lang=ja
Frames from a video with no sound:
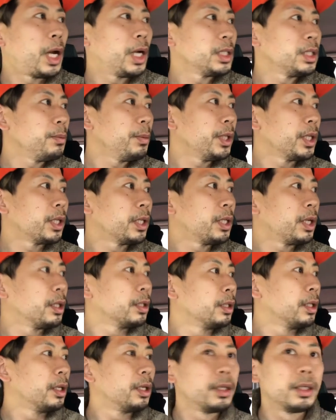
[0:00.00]
初めて来た
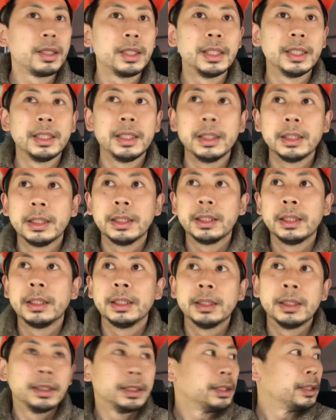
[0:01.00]

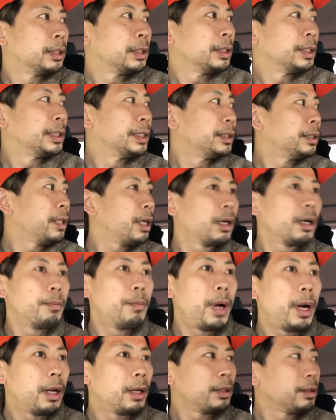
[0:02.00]
んでなんか
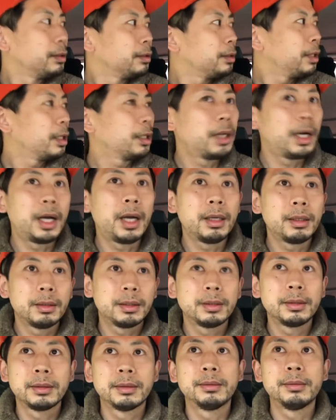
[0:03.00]
まなんか
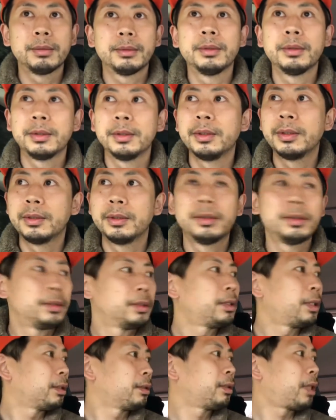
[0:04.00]

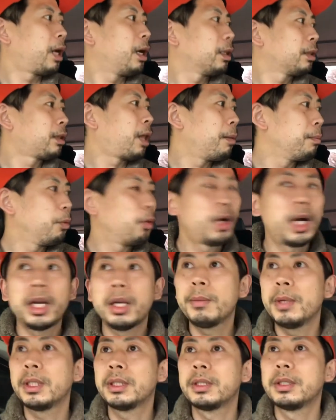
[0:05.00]
た田んぼがあり
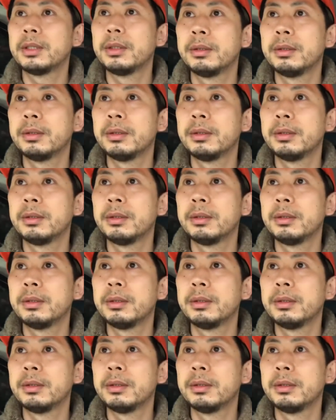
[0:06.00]
ます